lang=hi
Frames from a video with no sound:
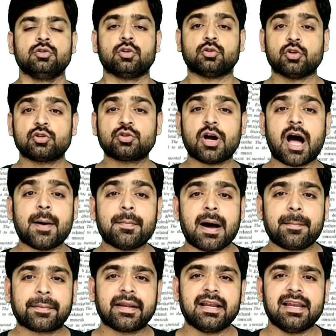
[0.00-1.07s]
तो दोस्तों हम
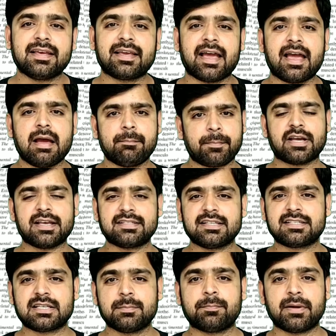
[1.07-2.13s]
आपके लिए लेके आए हैं ऐसी
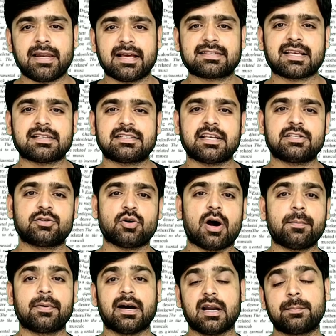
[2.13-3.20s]
सिंपल एक्सरसाइजेज जो
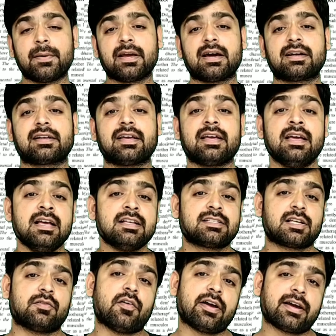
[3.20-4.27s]
आप घर पे करके
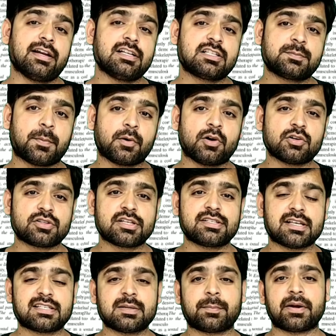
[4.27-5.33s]
सर्वाइकल स्पॉन्डोसिस
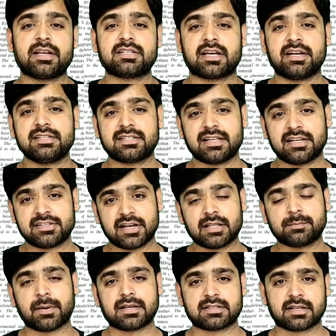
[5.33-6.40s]
जैसी परेशानी से
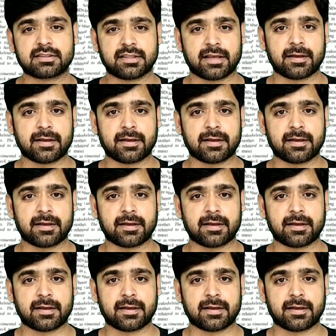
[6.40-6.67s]
निजात पा सकते